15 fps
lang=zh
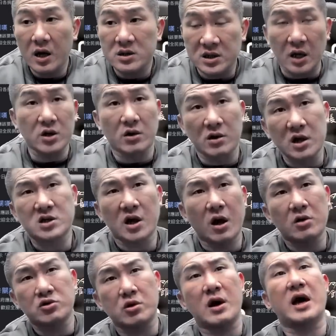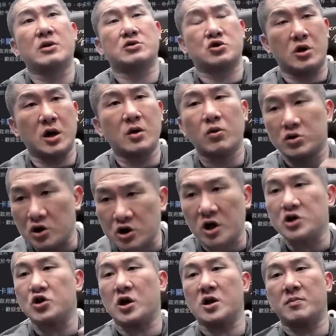曹总那时候说要捐，我就
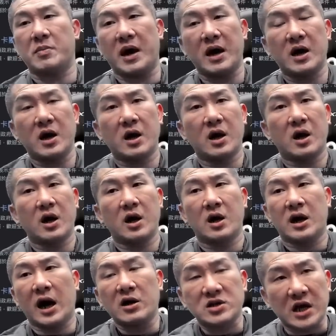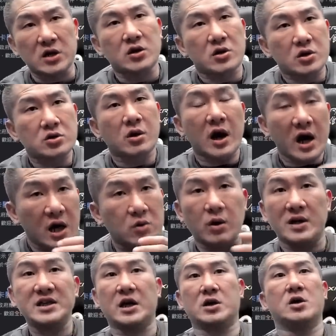先捐一百，然后曹总就说，哎，
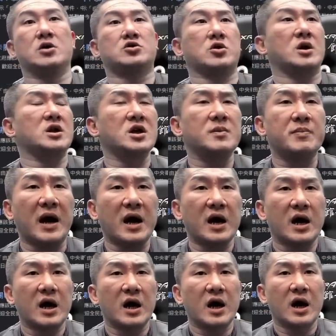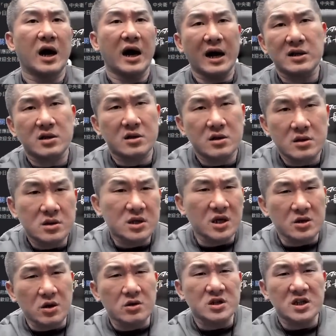馆长也有捐一百。这
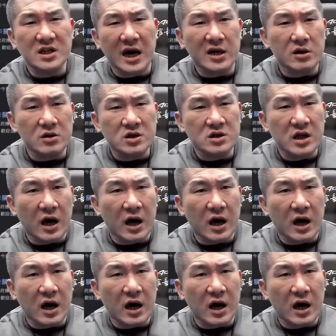个东西大家都知